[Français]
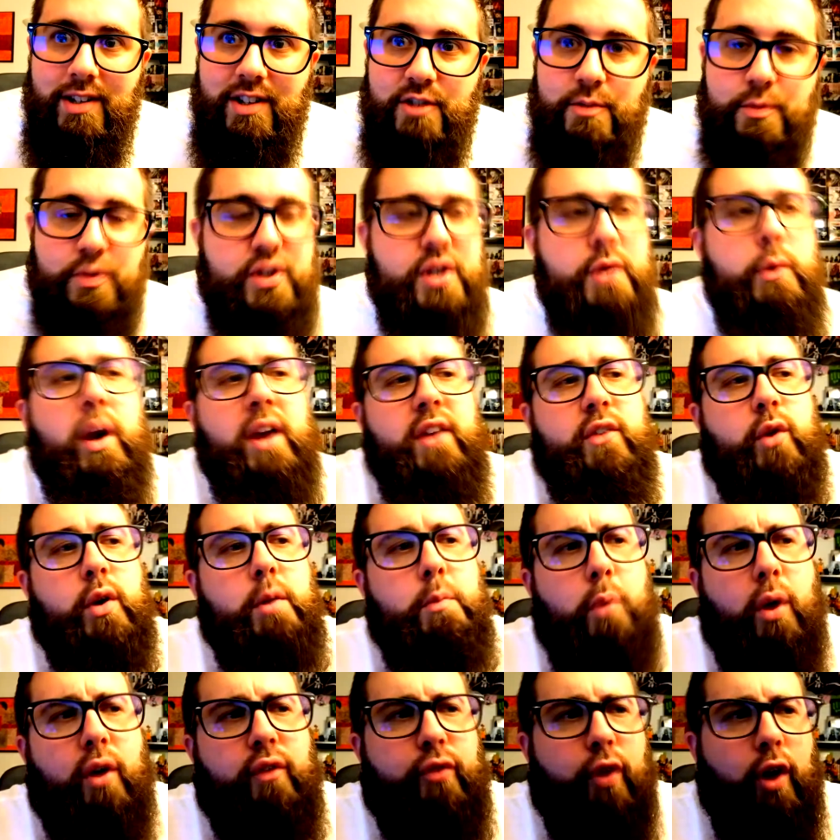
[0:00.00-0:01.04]
je me suis dit, ouais, ils vont
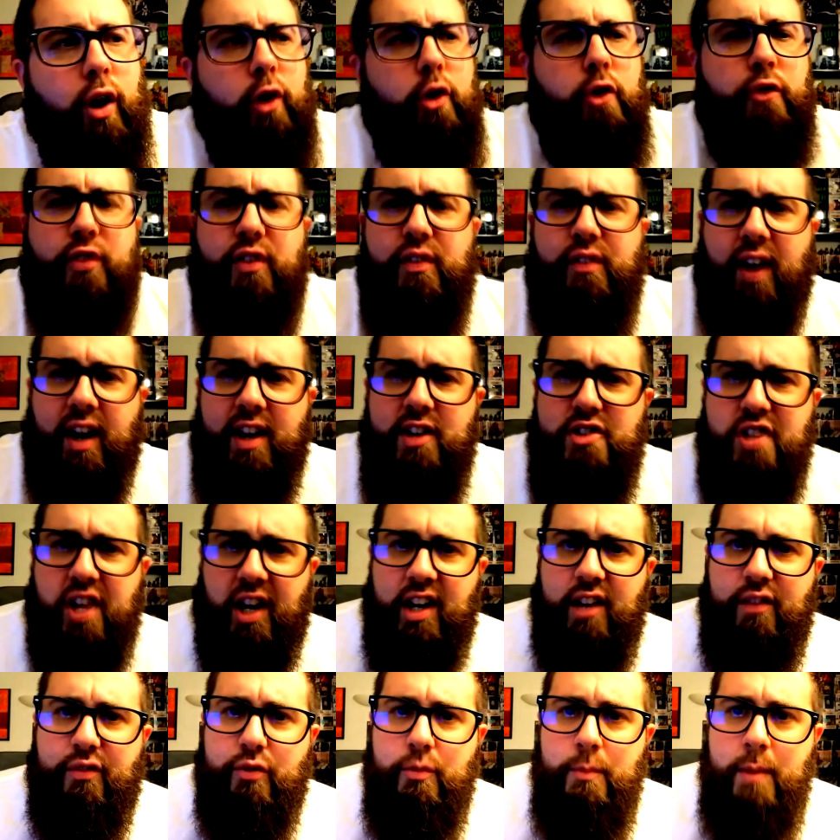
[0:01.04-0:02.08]
être moins forts, le va réussir
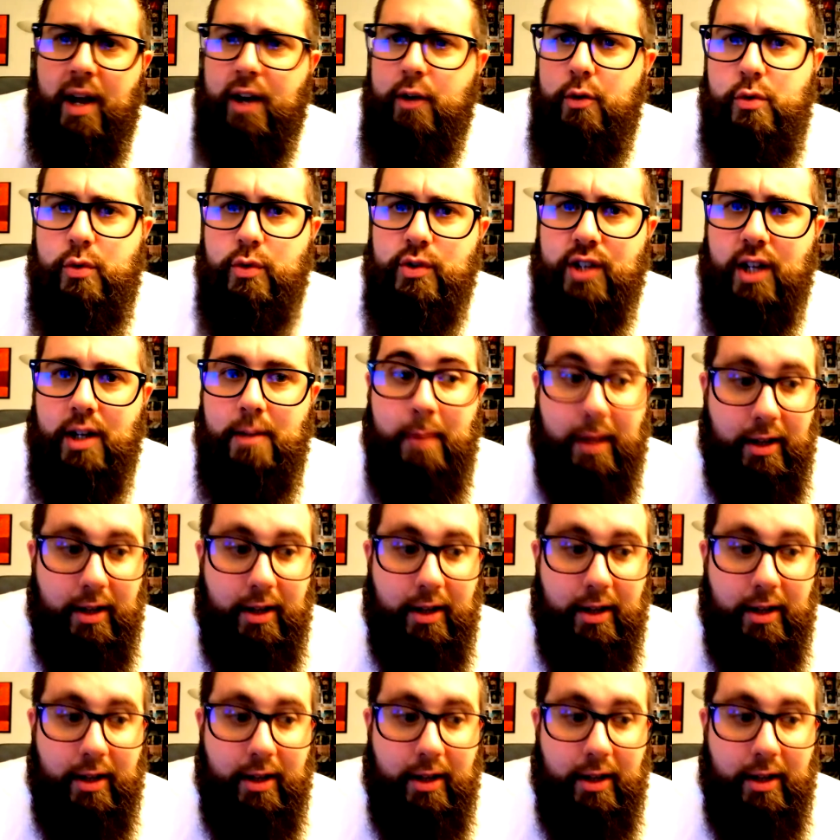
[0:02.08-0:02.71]
à les fumer à lui tout seul.